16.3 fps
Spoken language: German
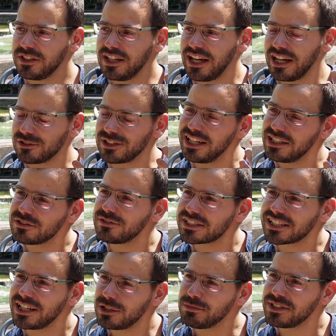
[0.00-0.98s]
also alles, was
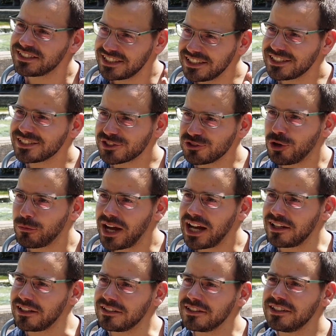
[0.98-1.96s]
gerade passiert, ist
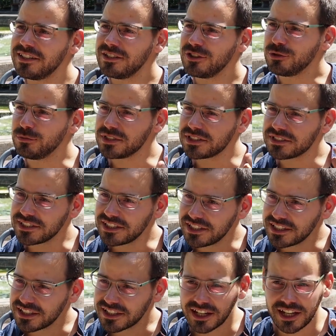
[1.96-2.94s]
normal. Du bist
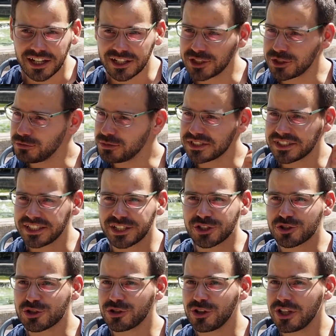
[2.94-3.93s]
nicht krank, du bist nicht
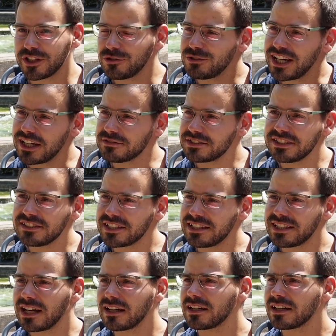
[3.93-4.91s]
gestört, du darfst diese
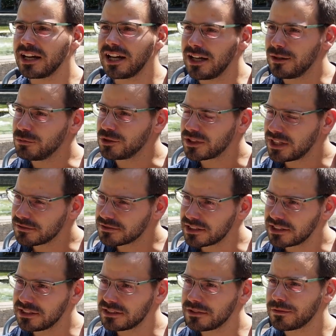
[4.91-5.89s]
Gedanken haben, du darfst
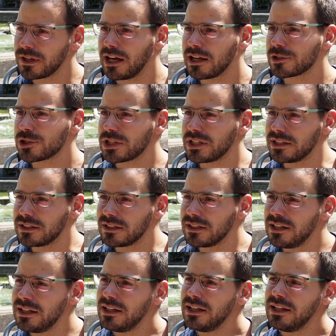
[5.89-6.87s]
dich diese Fragen stellen.
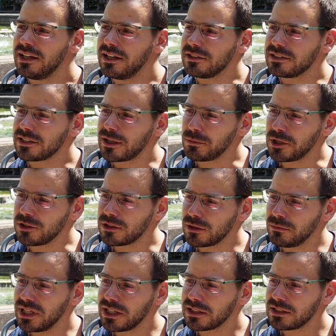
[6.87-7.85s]
Also ich habe auch
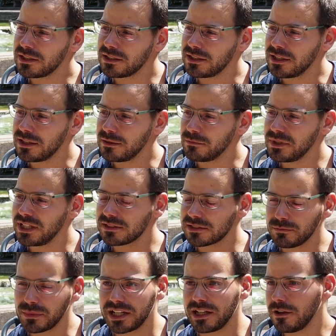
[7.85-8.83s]
gemerkt, ähm, jetzt
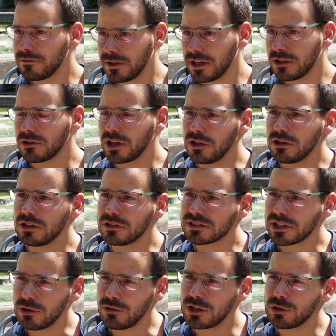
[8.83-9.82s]
in meiner Erfahrung auch aus
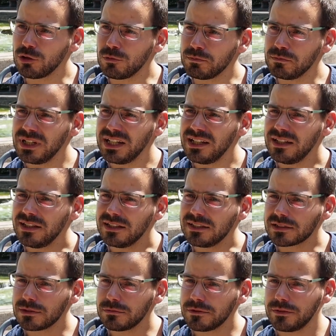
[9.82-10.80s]
Trauergruppen,
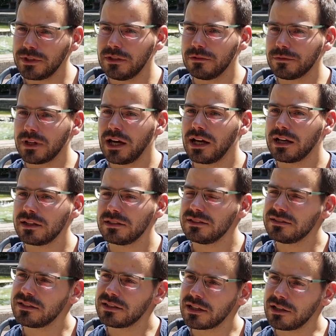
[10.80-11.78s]
es gibt viele Fragen, die
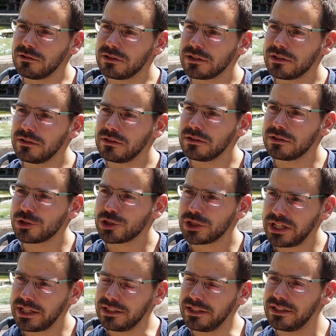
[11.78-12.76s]
sich Trauernde
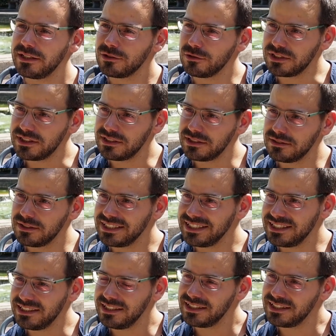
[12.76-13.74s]
stellen und
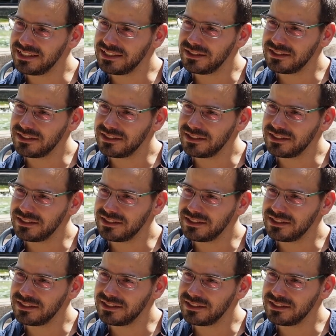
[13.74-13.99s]
die